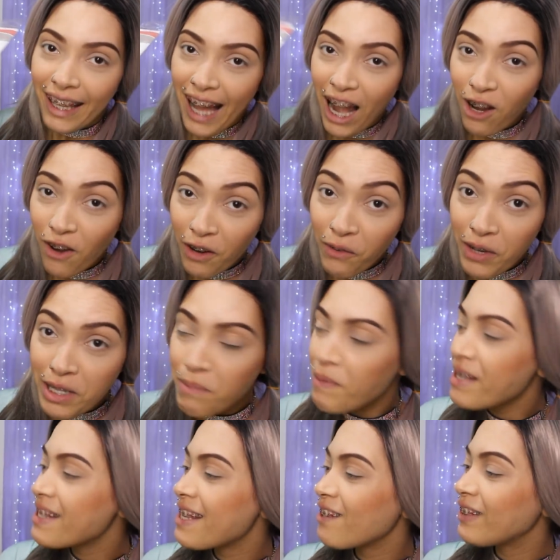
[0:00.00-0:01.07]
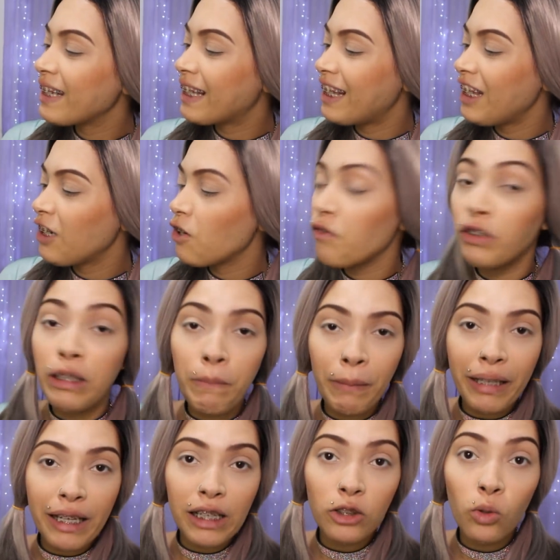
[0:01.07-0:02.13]
Agora com esse pincel daqui, ó, eu vou estar tá
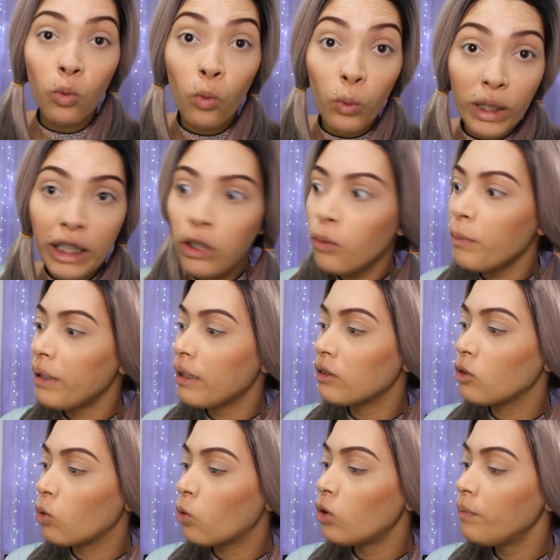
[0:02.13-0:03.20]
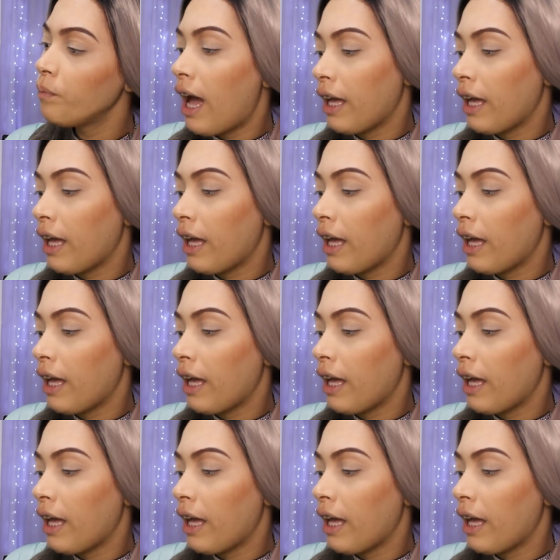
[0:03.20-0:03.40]
aplicando o iluminador.